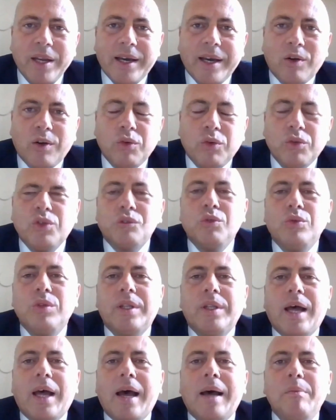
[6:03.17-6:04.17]
e
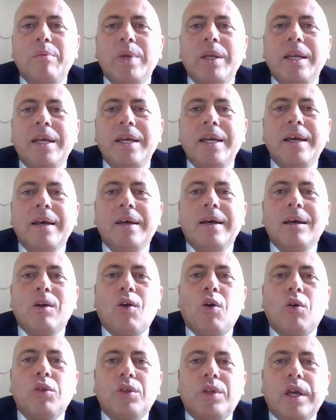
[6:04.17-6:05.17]
consultabili
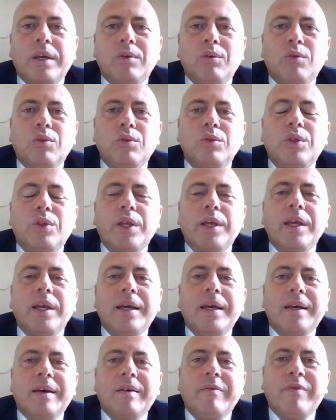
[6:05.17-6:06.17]
contenuti
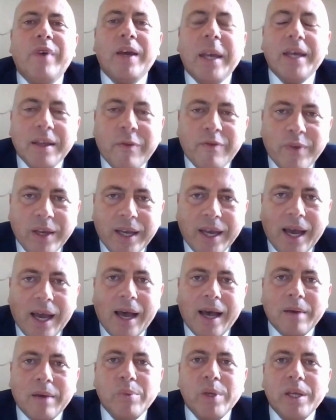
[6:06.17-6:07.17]

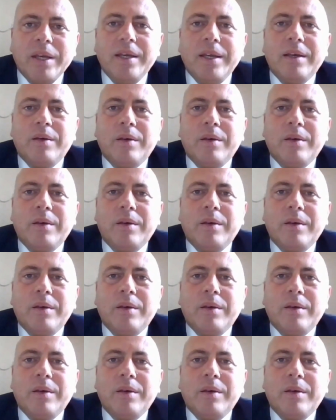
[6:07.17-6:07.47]
verificabili,